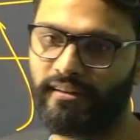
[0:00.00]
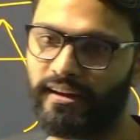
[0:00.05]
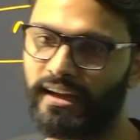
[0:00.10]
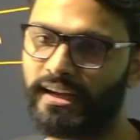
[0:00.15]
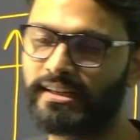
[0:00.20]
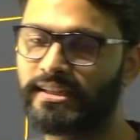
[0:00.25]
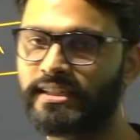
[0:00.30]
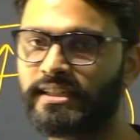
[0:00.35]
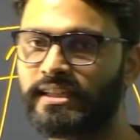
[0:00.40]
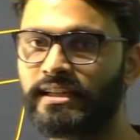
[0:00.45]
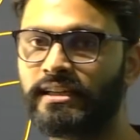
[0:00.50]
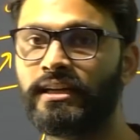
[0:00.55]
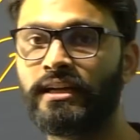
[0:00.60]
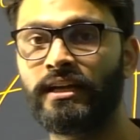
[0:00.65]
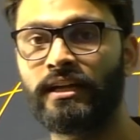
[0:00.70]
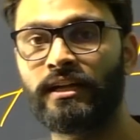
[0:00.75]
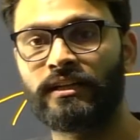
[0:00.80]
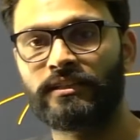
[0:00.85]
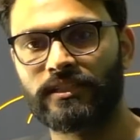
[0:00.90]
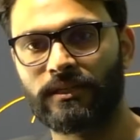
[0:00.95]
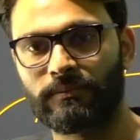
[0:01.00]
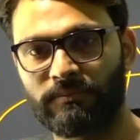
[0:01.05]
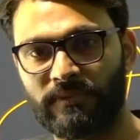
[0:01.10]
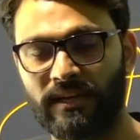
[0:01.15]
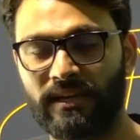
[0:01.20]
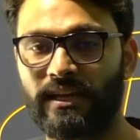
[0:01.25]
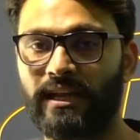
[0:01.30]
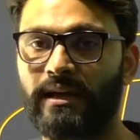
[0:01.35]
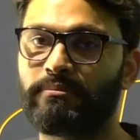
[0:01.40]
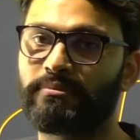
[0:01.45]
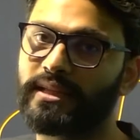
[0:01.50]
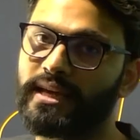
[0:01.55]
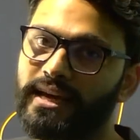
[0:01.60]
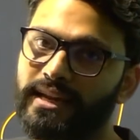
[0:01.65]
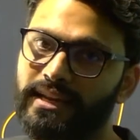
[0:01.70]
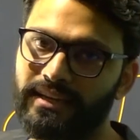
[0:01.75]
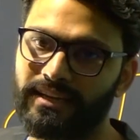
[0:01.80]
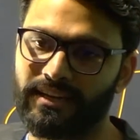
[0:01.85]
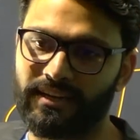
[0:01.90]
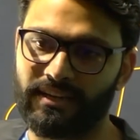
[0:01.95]
है ठीक है तब तक के लिए आप तैयारी
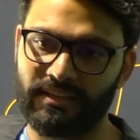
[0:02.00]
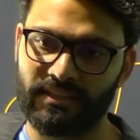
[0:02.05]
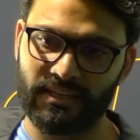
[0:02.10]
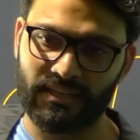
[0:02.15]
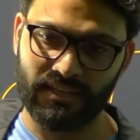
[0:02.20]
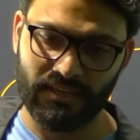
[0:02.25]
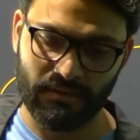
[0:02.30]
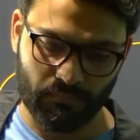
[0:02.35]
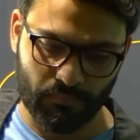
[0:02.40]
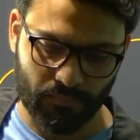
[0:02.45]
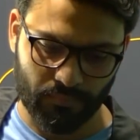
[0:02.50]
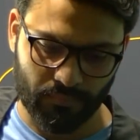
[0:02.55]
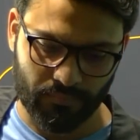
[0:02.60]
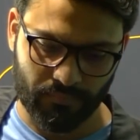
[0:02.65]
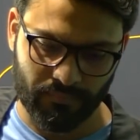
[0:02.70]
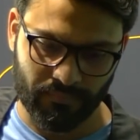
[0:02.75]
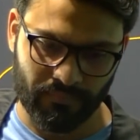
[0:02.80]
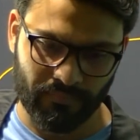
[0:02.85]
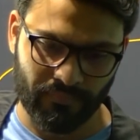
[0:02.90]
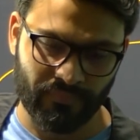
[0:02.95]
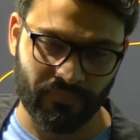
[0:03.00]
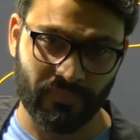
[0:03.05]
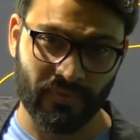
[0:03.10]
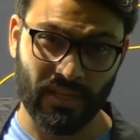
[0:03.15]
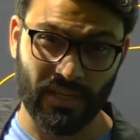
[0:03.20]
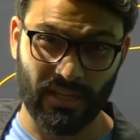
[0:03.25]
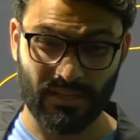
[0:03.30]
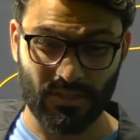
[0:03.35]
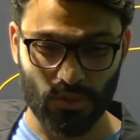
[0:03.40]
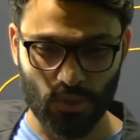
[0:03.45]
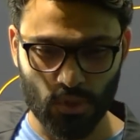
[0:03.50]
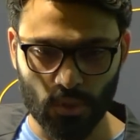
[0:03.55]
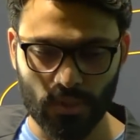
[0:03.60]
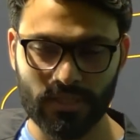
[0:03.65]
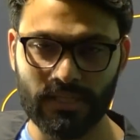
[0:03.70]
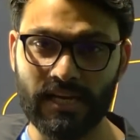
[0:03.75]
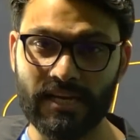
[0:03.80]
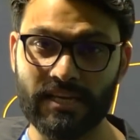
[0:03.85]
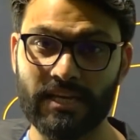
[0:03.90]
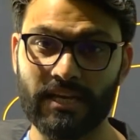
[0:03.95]
करें देखिए जुट
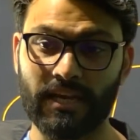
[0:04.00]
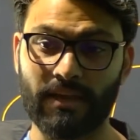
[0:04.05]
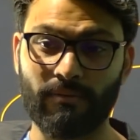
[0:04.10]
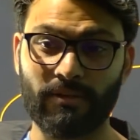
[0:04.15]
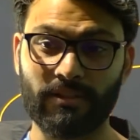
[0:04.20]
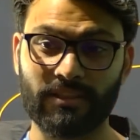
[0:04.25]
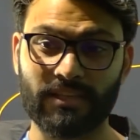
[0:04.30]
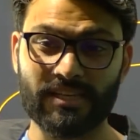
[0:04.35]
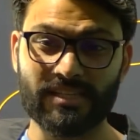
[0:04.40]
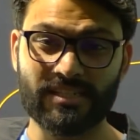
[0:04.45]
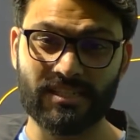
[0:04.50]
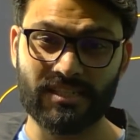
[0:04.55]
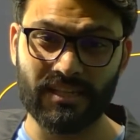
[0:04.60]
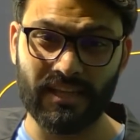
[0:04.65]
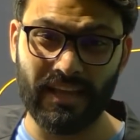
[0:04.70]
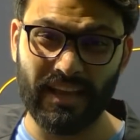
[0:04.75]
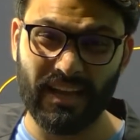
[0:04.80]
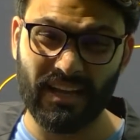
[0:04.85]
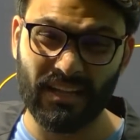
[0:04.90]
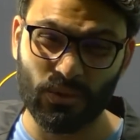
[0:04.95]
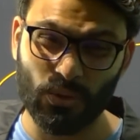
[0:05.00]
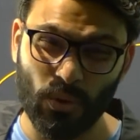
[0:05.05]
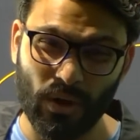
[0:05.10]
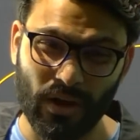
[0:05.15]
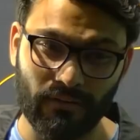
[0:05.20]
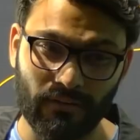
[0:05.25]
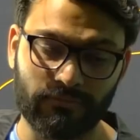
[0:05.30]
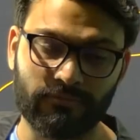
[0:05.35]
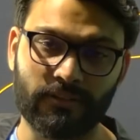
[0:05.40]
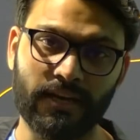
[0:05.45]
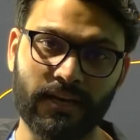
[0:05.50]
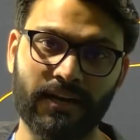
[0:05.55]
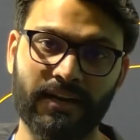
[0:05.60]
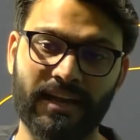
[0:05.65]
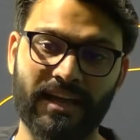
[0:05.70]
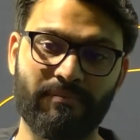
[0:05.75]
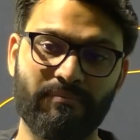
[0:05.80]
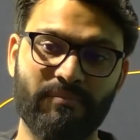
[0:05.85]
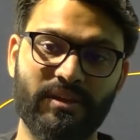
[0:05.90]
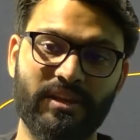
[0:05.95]
जाइए केवल दस एक दो हफ्ते का टाइम
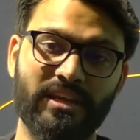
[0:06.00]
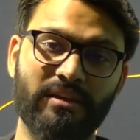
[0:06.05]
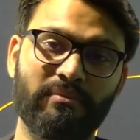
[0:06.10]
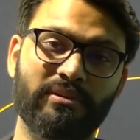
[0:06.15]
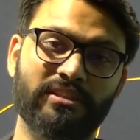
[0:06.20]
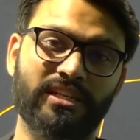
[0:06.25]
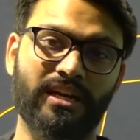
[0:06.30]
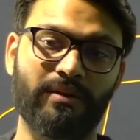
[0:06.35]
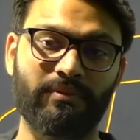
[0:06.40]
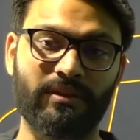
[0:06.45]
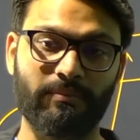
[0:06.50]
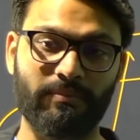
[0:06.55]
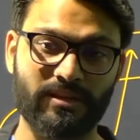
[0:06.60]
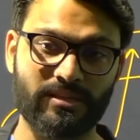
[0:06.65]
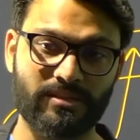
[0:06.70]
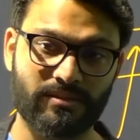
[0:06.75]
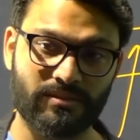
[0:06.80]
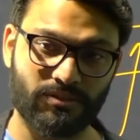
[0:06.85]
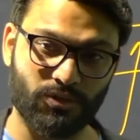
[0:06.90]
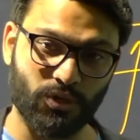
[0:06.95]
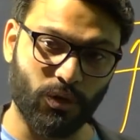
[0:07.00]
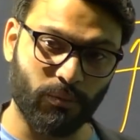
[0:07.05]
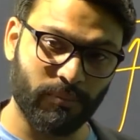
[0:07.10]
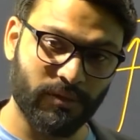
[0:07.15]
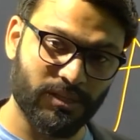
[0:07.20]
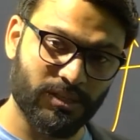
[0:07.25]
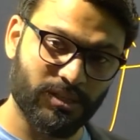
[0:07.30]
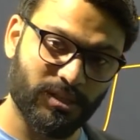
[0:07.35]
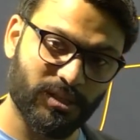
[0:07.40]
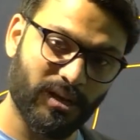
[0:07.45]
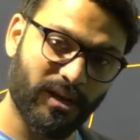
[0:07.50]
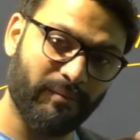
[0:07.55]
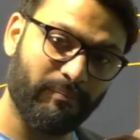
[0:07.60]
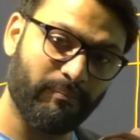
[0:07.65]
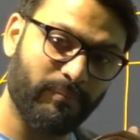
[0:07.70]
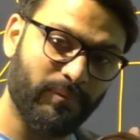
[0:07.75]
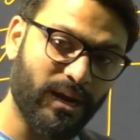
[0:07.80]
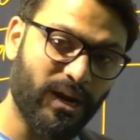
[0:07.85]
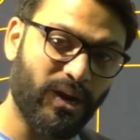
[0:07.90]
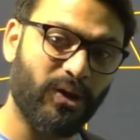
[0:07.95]
भी नहीं बचा आपके पास चौबीस
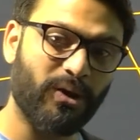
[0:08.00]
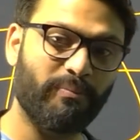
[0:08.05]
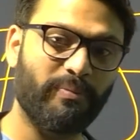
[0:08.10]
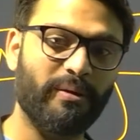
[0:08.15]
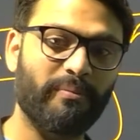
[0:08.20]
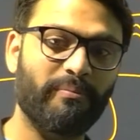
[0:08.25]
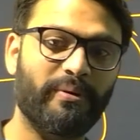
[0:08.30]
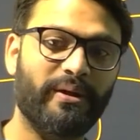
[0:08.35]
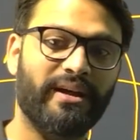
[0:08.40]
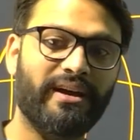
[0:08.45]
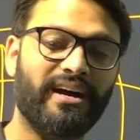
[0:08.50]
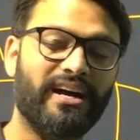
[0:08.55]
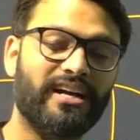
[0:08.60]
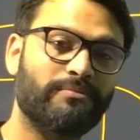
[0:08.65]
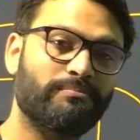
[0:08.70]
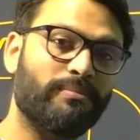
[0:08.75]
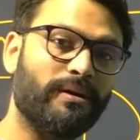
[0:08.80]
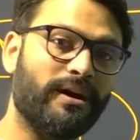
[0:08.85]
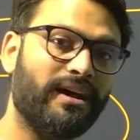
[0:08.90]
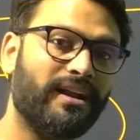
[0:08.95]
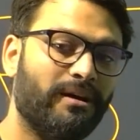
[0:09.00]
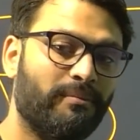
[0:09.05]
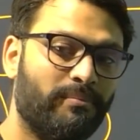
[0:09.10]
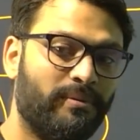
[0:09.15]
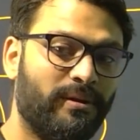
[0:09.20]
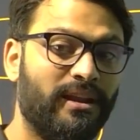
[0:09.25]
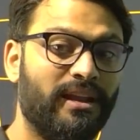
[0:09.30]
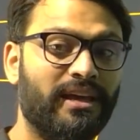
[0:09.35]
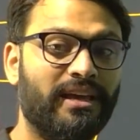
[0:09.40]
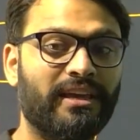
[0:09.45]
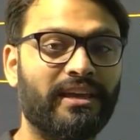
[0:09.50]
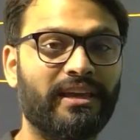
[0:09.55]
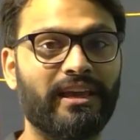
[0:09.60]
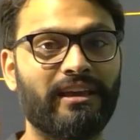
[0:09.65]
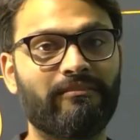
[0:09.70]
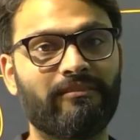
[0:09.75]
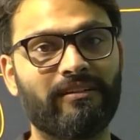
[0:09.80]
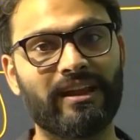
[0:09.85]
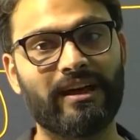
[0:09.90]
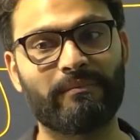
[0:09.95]
अप्रैल को पेपर है आज बारह अप्रैल है केवल
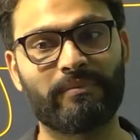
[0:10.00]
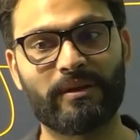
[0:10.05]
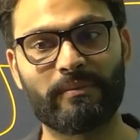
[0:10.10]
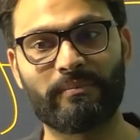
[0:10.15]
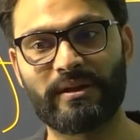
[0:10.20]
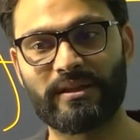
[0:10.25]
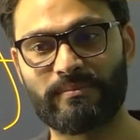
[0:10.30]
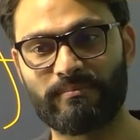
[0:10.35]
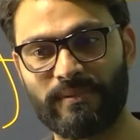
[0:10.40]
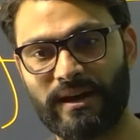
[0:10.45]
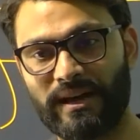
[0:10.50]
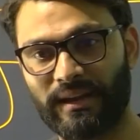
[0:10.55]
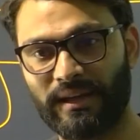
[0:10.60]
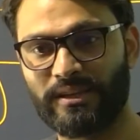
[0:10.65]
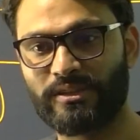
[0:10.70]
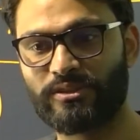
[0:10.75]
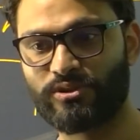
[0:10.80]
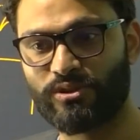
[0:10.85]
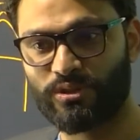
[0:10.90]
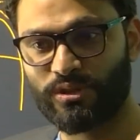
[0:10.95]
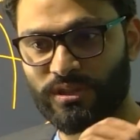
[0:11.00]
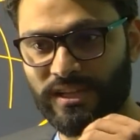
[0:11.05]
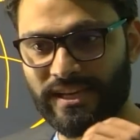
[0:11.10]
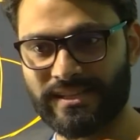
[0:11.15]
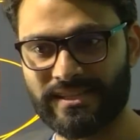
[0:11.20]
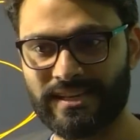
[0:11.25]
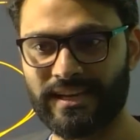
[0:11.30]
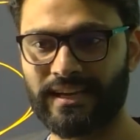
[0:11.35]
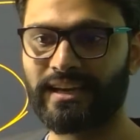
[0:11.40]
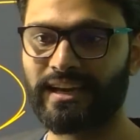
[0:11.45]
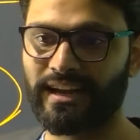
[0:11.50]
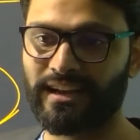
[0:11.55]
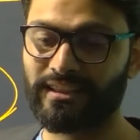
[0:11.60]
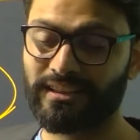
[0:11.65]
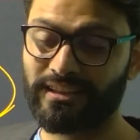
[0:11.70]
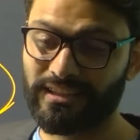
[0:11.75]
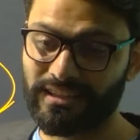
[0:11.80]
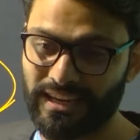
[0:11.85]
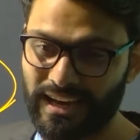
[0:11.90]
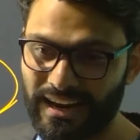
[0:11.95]
आपके पास मान के चलो तो दस या
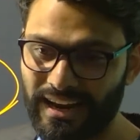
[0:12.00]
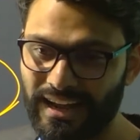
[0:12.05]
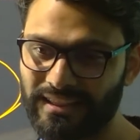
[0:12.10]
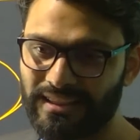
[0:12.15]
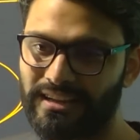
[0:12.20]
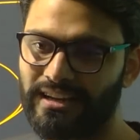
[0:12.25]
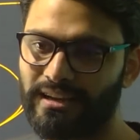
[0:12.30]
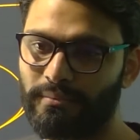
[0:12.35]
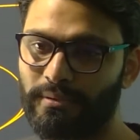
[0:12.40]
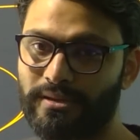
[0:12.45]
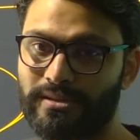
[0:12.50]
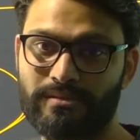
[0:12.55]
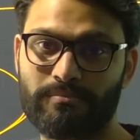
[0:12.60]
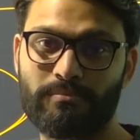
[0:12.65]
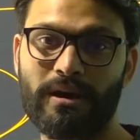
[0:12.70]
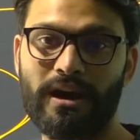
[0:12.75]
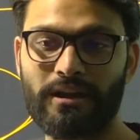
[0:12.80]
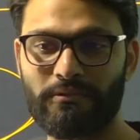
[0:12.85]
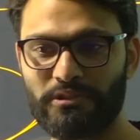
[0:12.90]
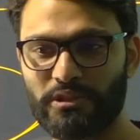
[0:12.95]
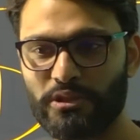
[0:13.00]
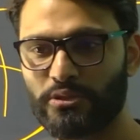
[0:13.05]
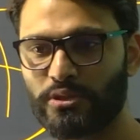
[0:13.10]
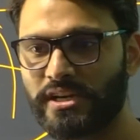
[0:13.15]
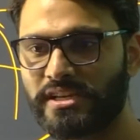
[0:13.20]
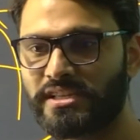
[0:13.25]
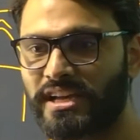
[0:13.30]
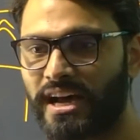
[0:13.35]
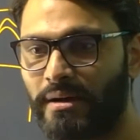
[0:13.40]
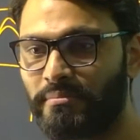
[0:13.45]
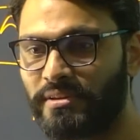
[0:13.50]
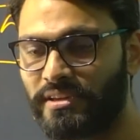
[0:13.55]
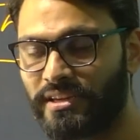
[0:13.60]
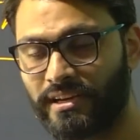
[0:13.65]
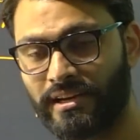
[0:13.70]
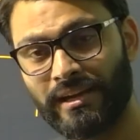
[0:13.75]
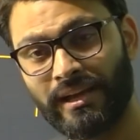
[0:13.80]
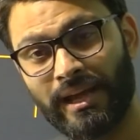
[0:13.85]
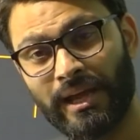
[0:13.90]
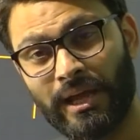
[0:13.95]
ग्यारह दिन है बस बारहवें दिन तो एग्जाम ही है
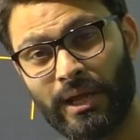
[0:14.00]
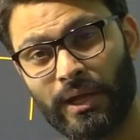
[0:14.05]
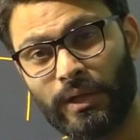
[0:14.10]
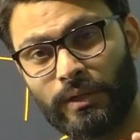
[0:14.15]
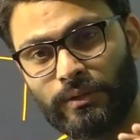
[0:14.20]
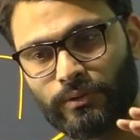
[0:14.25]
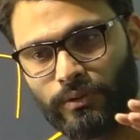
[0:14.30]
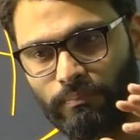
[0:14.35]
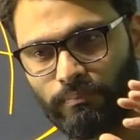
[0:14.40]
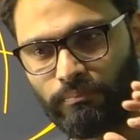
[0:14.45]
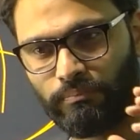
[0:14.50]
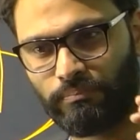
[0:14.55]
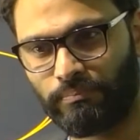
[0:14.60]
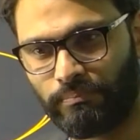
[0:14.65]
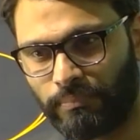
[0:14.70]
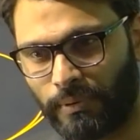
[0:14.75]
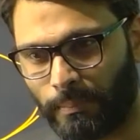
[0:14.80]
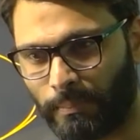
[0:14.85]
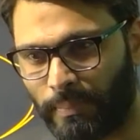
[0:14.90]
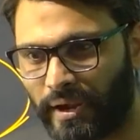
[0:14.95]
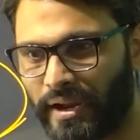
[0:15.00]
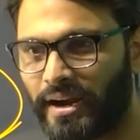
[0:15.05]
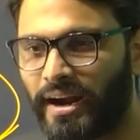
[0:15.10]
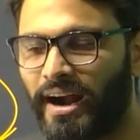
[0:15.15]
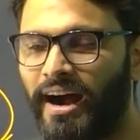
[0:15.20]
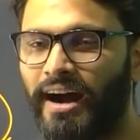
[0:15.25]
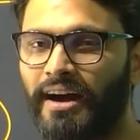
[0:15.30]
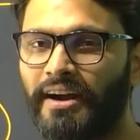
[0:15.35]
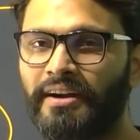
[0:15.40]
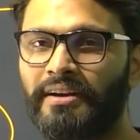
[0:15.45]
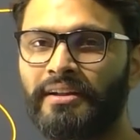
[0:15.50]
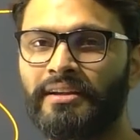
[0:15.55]
तो प्रिपेयर हार्ड